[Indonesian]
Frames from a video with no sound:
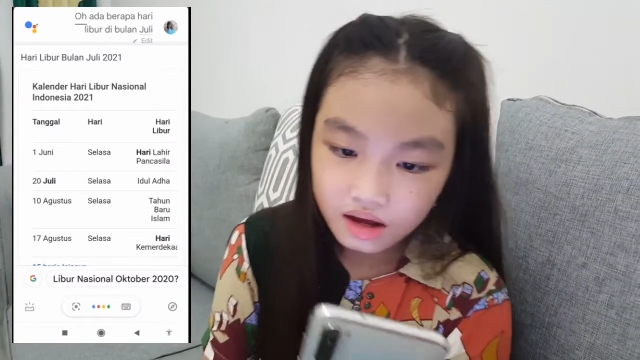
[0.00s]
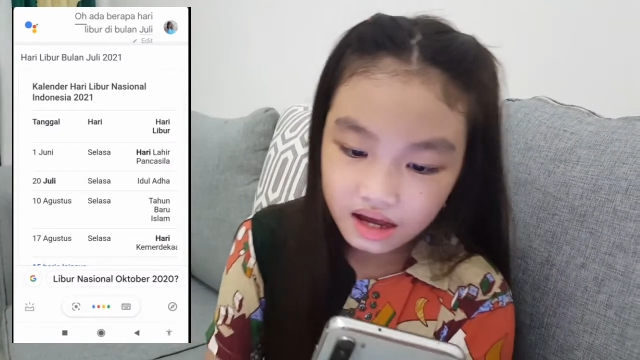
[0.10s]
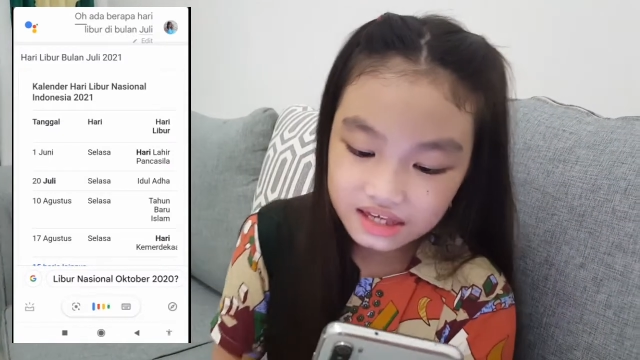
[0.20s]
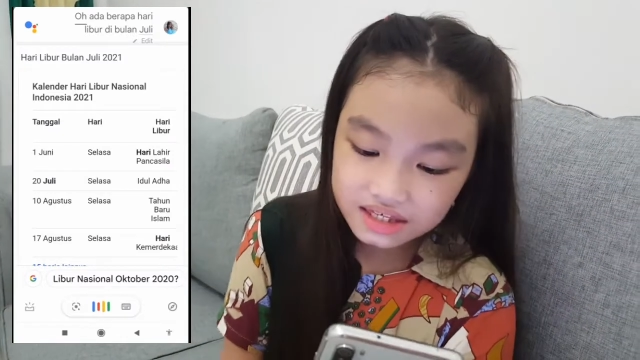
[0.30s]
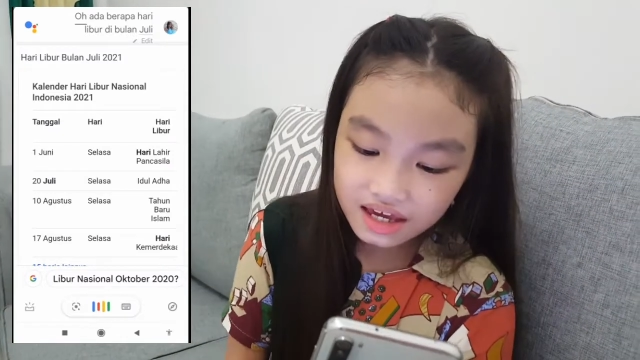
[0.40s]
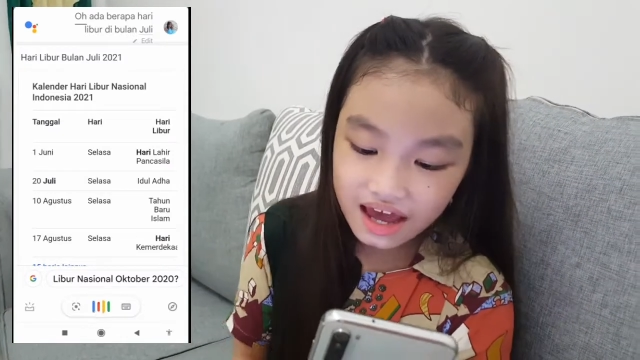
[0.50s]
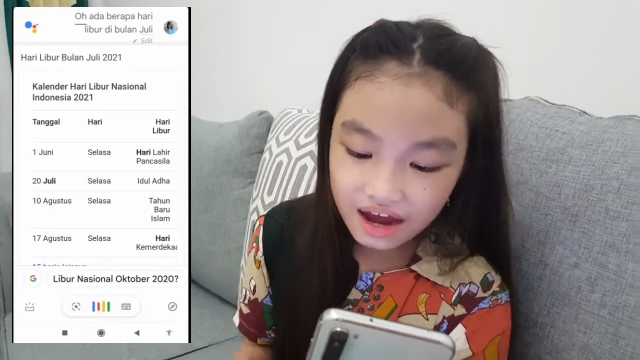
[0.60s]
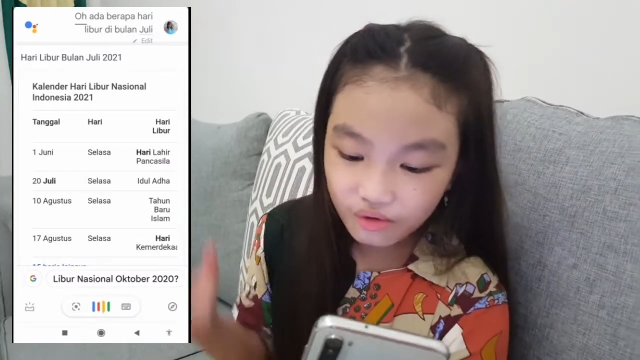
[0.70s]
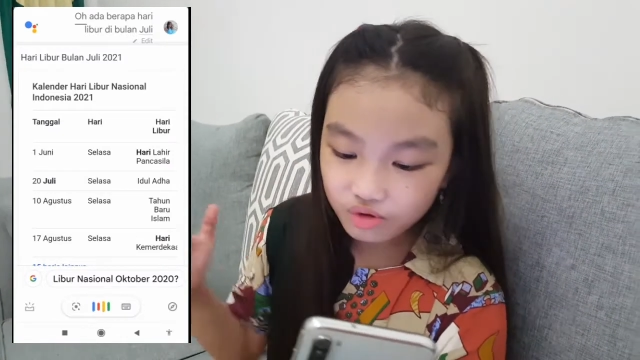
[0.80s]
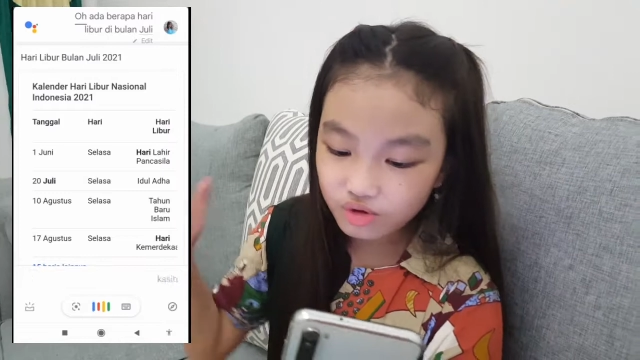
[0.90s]
kasih
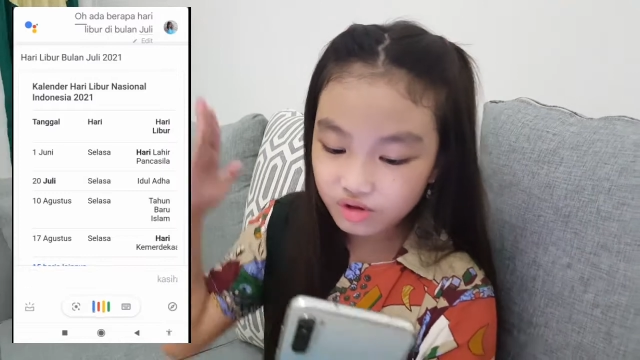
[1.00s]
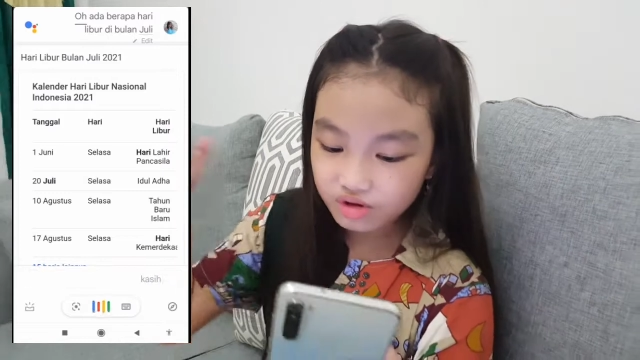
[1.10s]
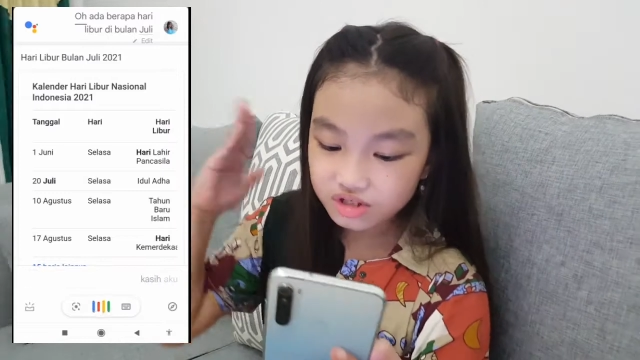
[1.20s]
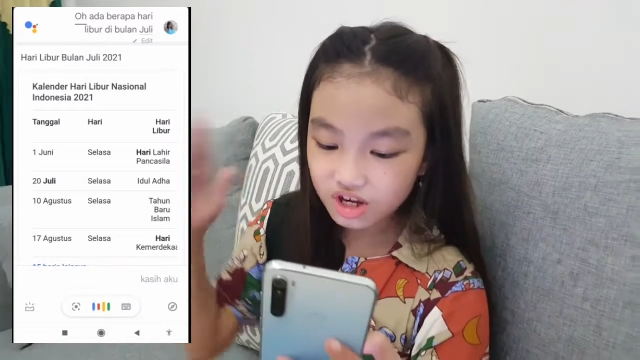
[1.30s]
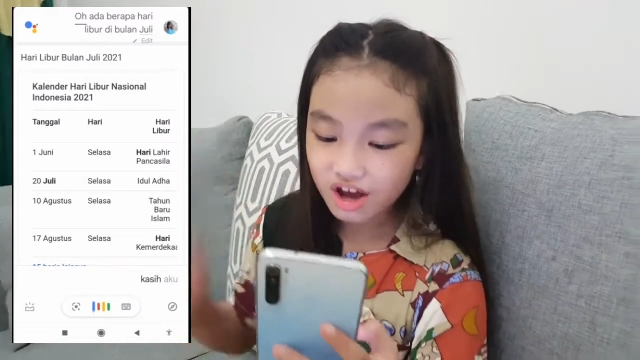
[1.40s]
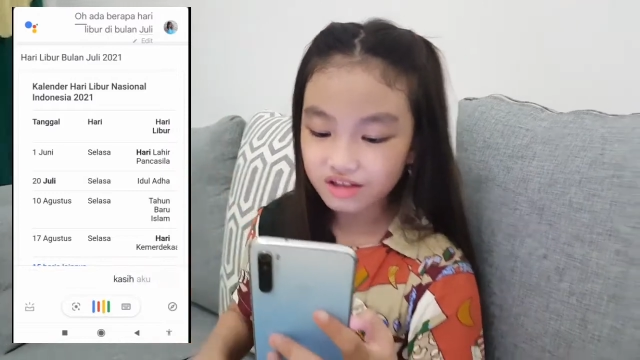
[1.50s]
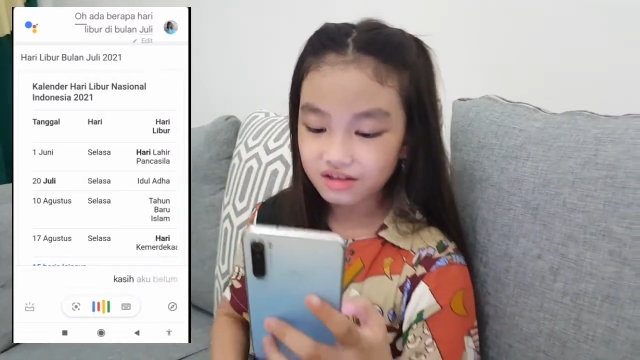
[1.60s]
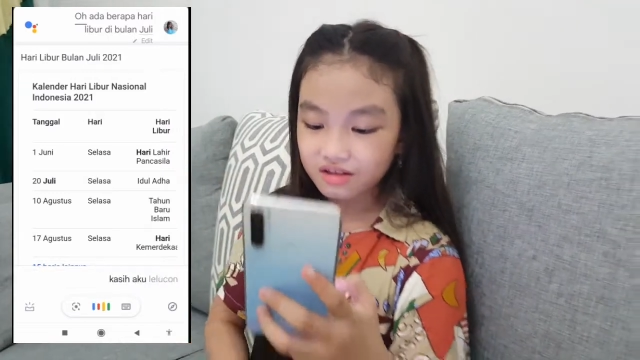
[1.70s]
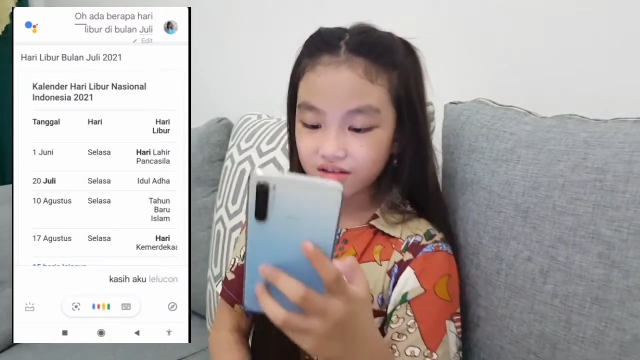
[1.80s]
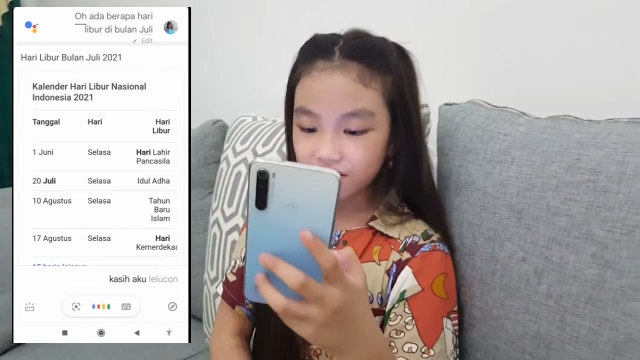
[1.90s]
aku lulucon
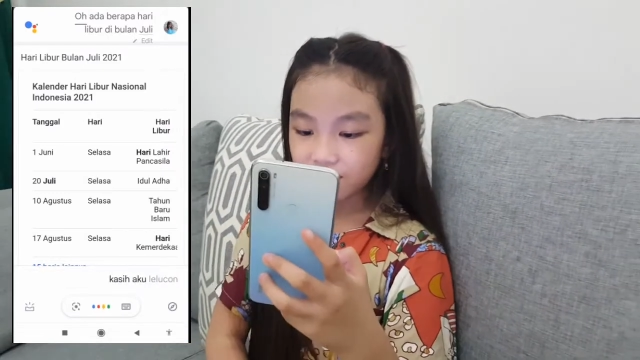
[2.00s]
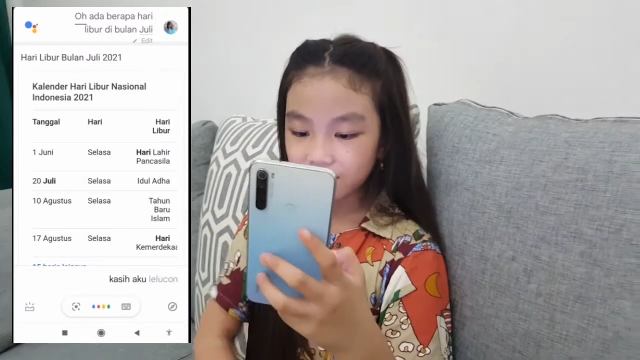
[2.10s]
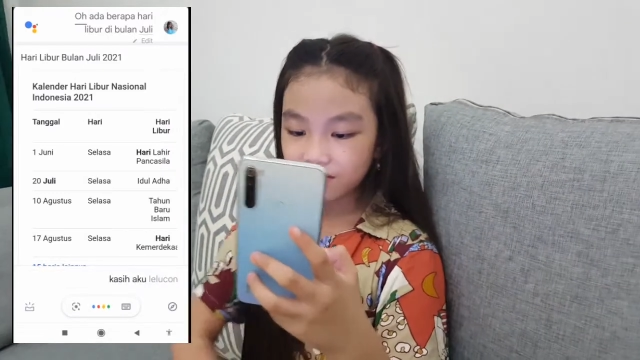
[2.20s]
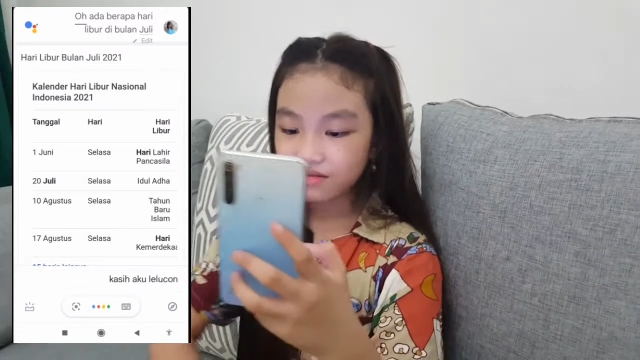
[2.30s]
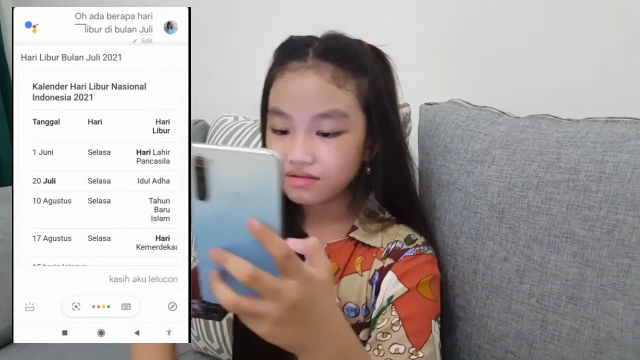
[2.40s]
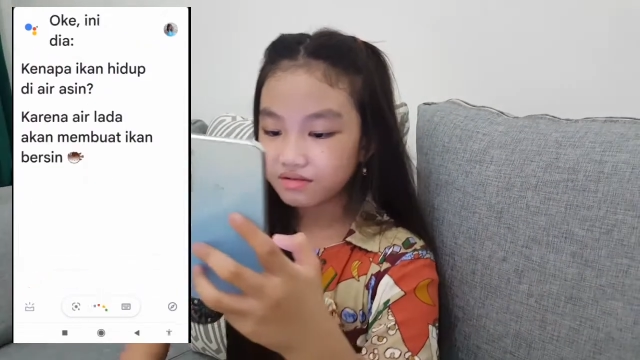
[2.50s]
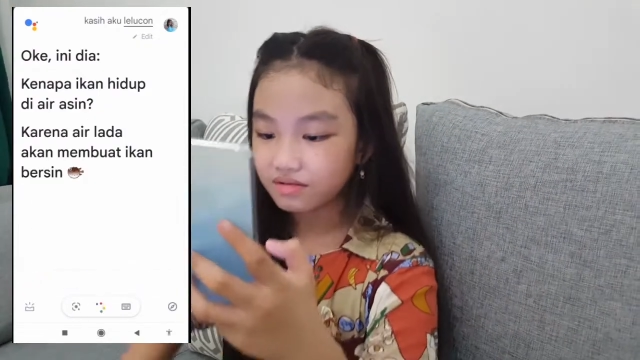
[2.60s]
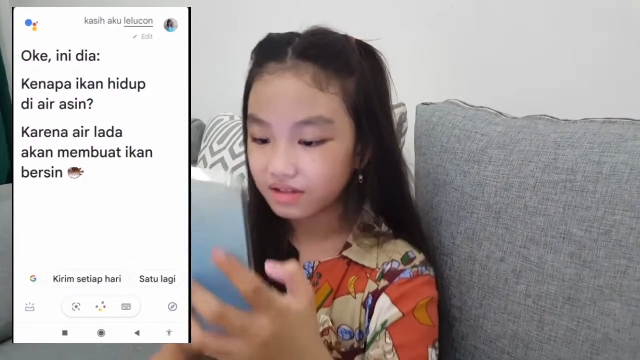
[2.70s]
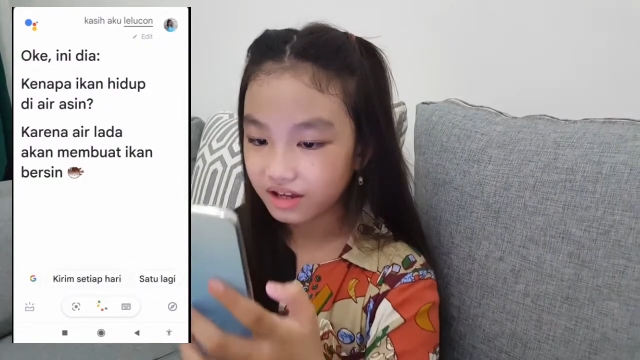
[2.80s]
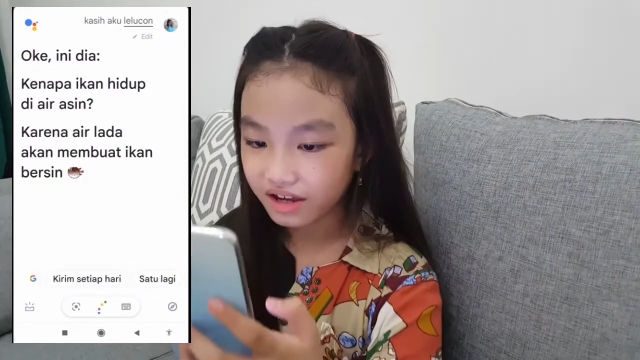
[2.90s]

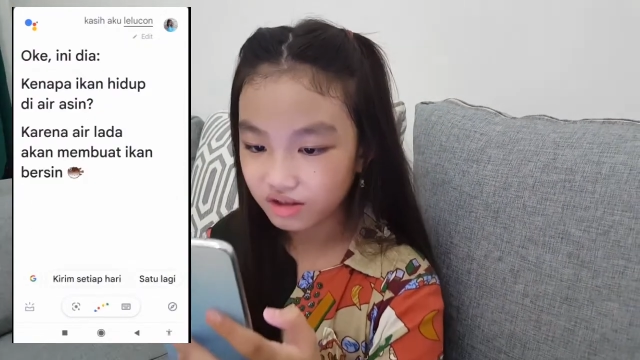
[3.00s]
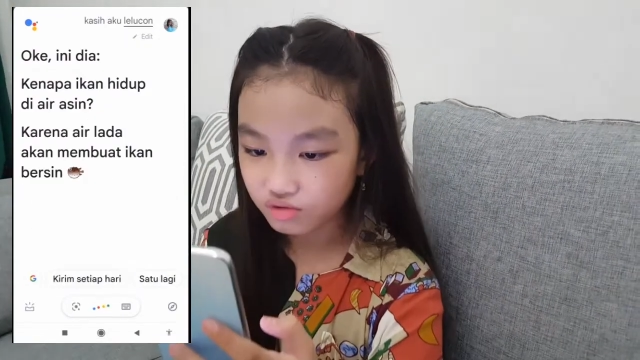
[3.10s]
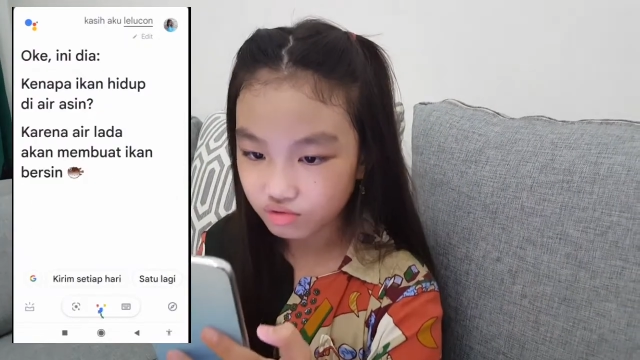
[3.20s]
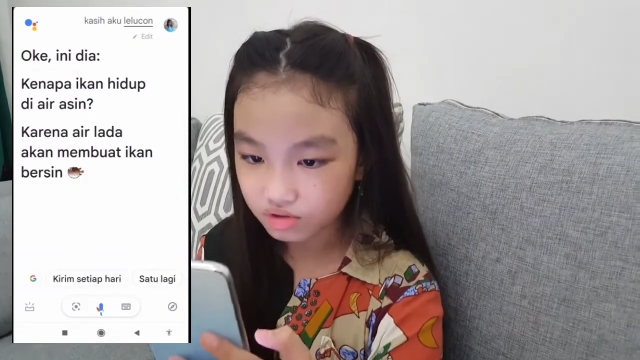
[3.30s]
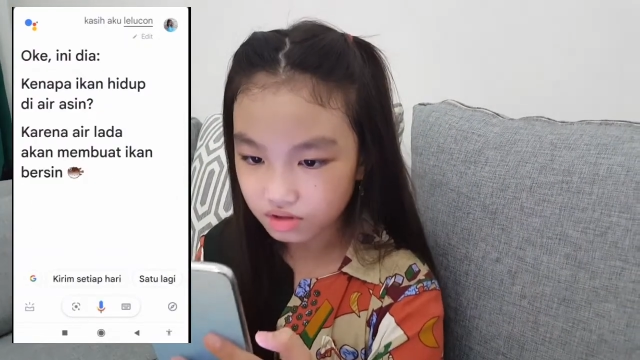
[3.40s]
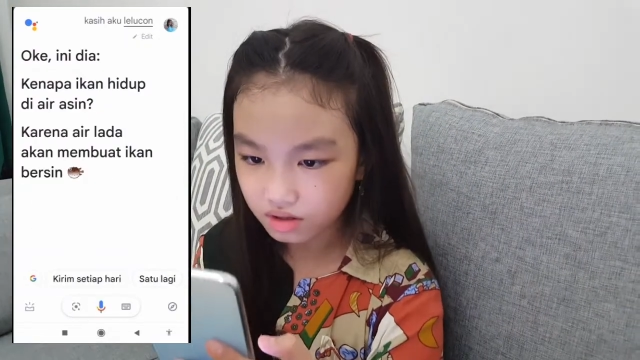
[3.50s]
oke